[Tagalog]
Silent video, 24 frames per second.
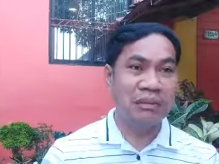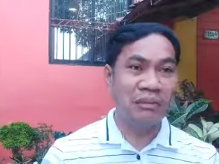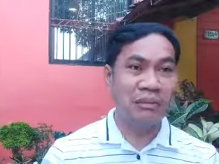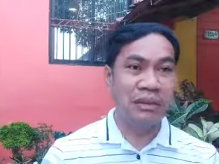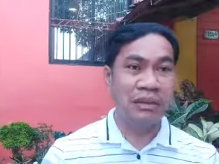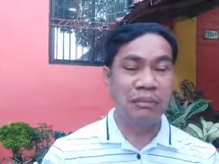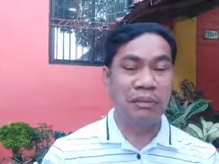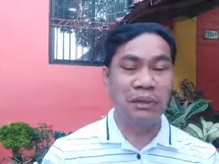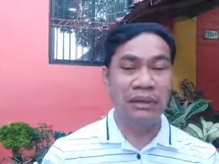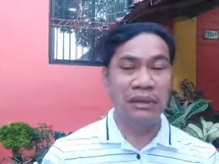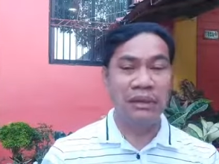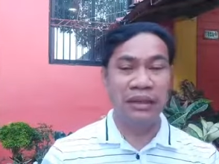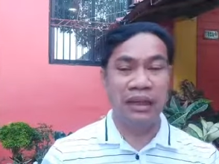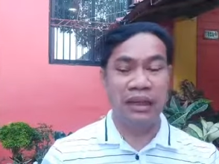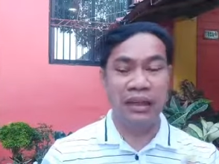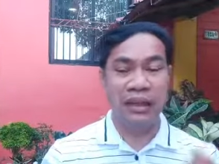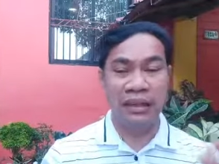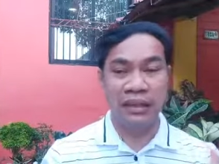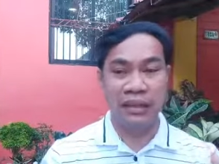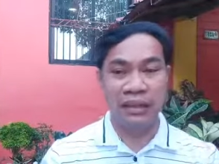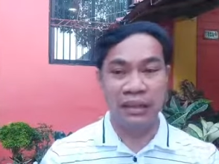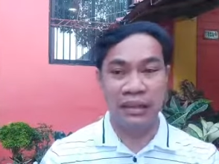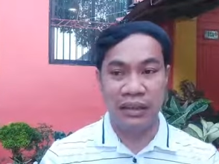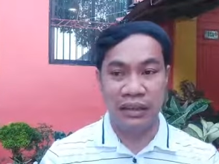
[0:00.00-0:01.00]

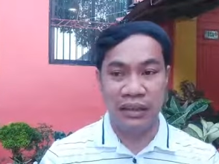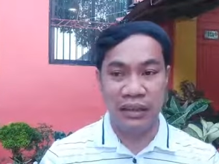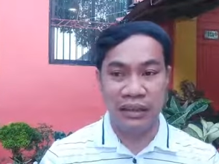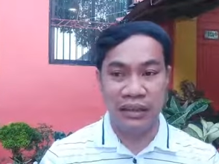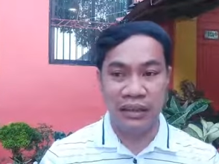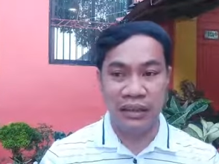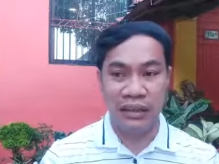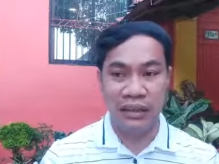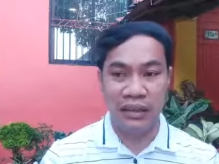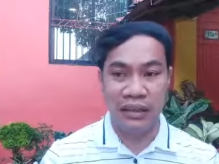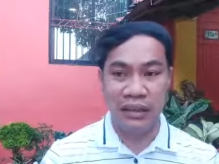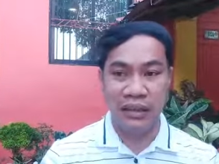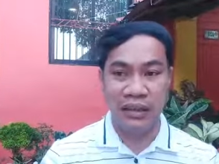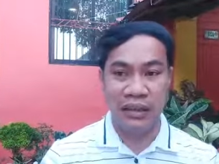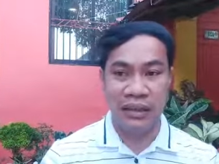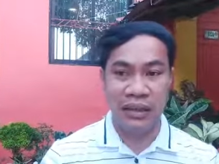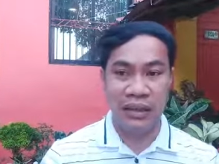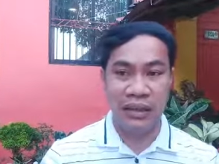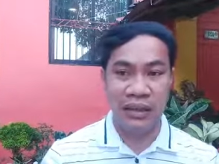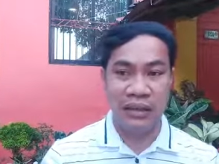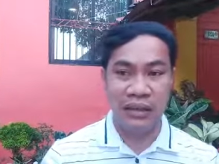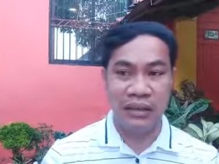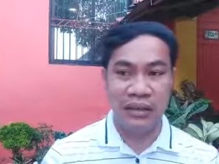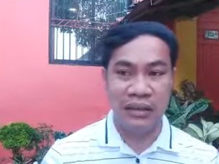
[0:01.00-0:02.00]
paparatangan ka ng hindi
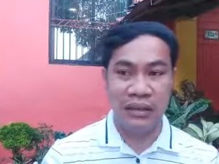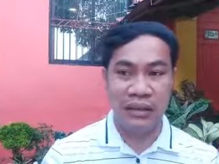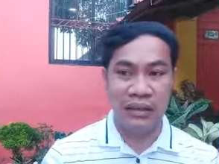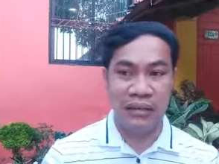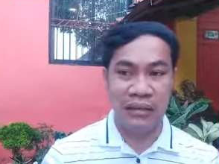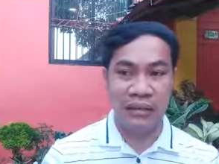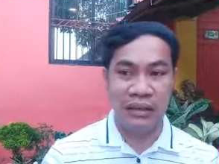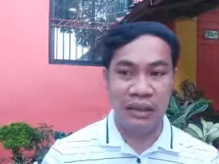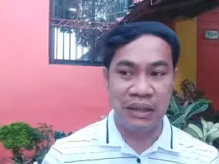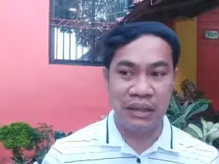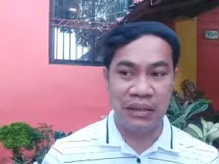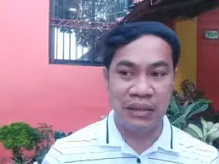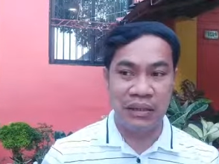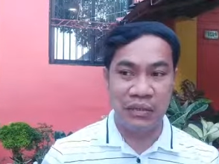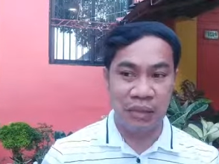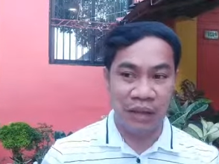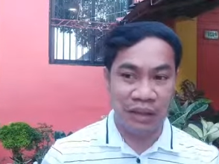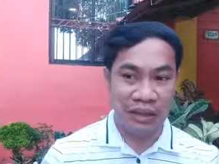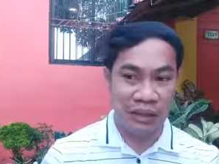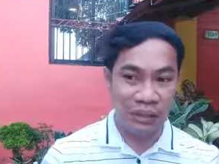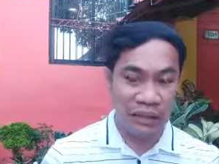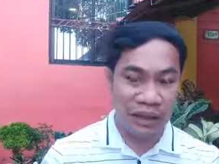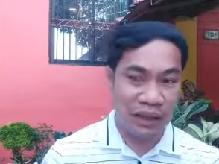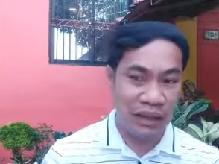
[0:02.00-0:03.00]
uh, na
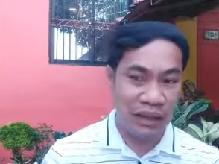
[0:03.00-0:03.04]
gumagawa